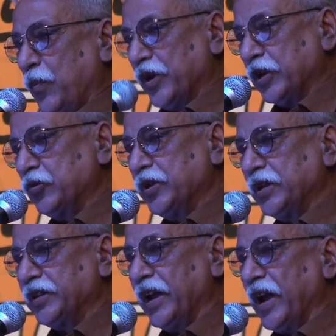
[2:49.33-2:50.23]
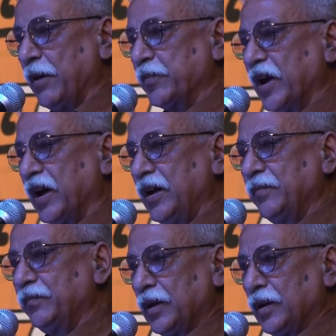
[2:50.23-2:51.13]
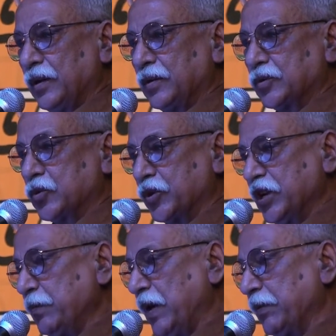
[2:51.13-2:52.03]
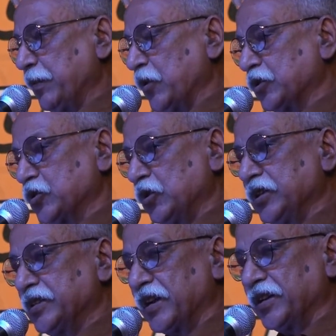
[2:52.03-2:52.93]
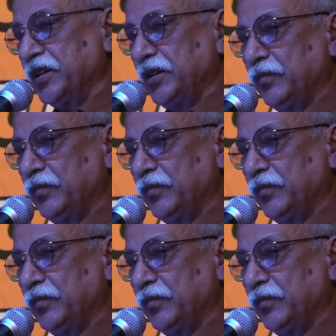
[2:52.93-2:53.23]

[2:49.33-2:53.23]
মনে করিয়ে দেয় আমরা সঠিকভাবে পথ চলতে জানি